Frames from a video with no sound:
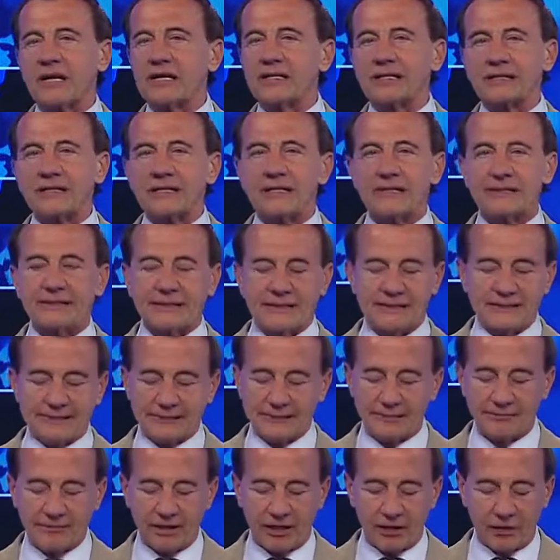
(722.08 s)
le
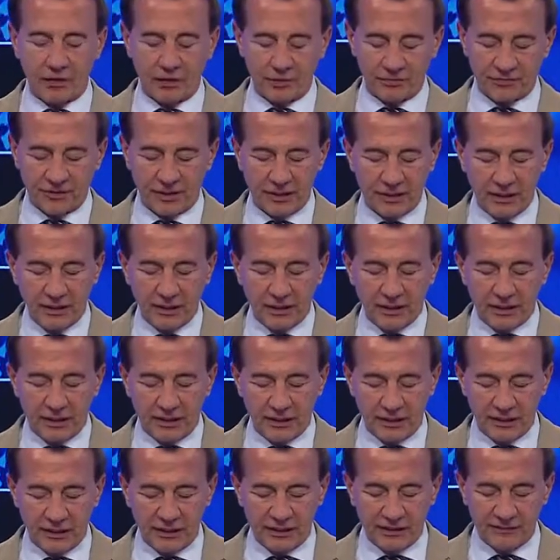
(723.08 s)
tantissime cose
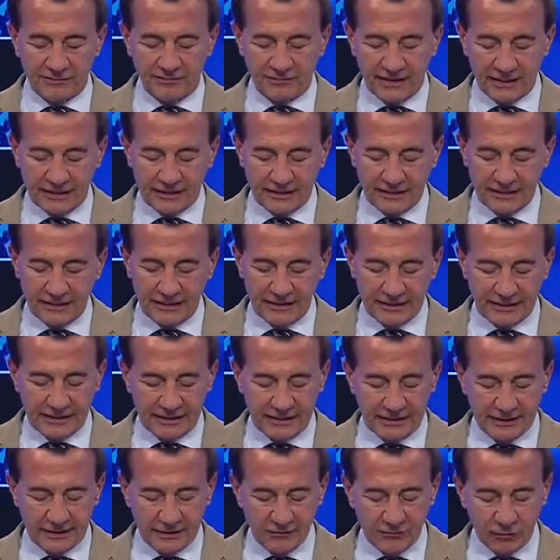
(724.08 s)
eh, fatte da
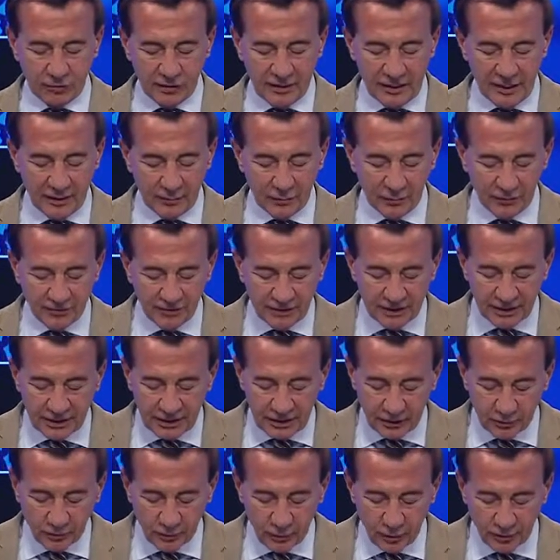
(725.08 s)
Nini vogliamo vedere
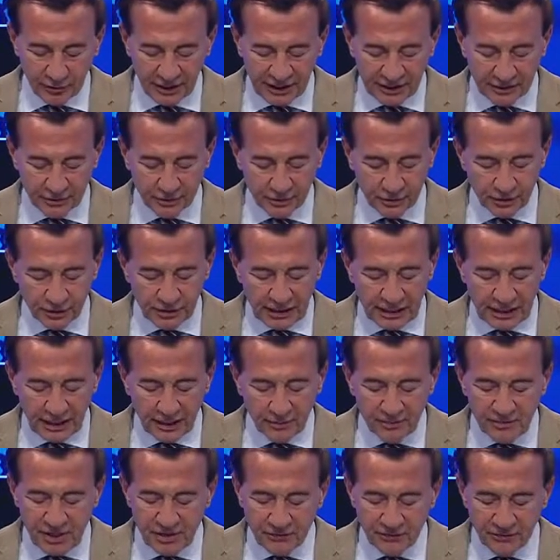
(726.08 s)
un momento della
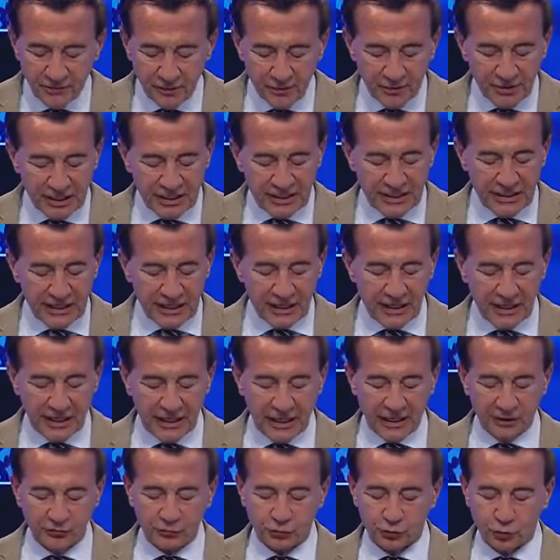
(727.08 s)
mia famiglia
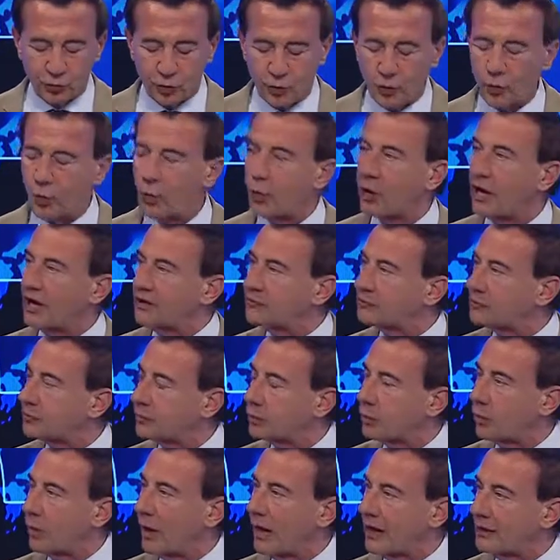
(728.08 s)
a suo, a suo
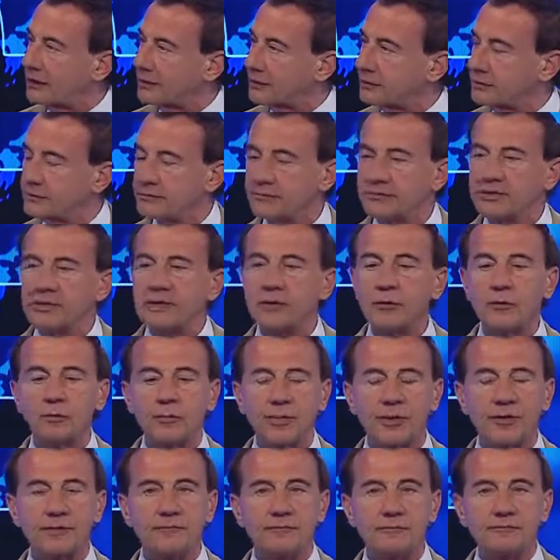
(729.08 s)
quadro. Vediamo un
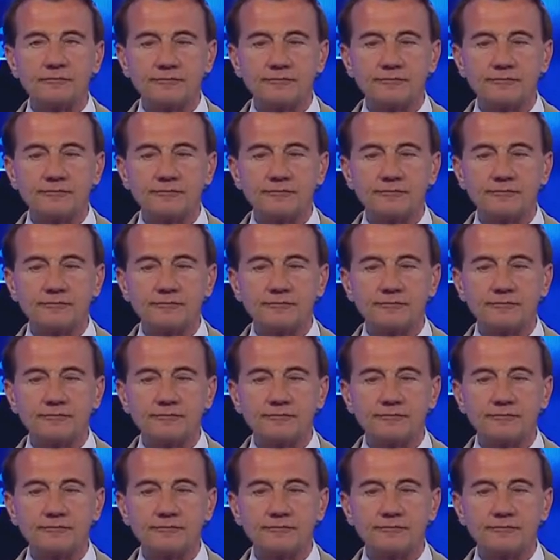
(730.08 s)
po'.